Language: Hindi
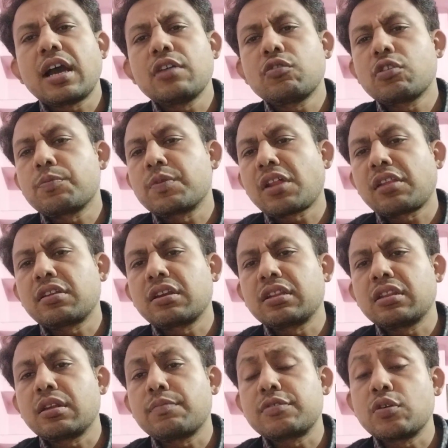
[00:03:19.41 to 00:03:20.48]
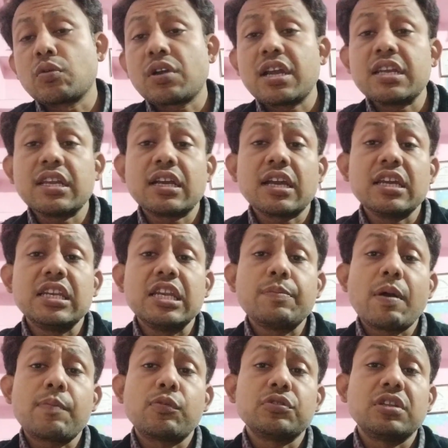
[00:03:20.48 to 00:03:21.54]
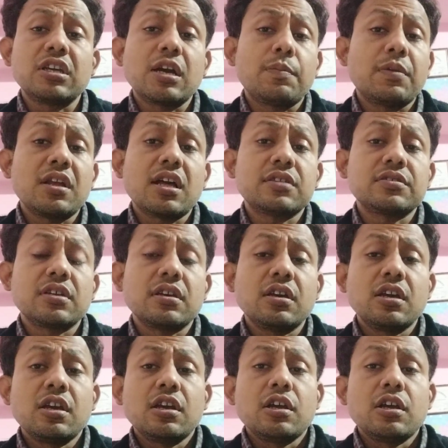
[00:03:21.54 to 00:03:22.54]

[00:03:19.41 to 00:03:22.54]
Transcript: आयोग और प्रशासन की तरफ से कहीं न कहीं लीपापोती का प्रयास है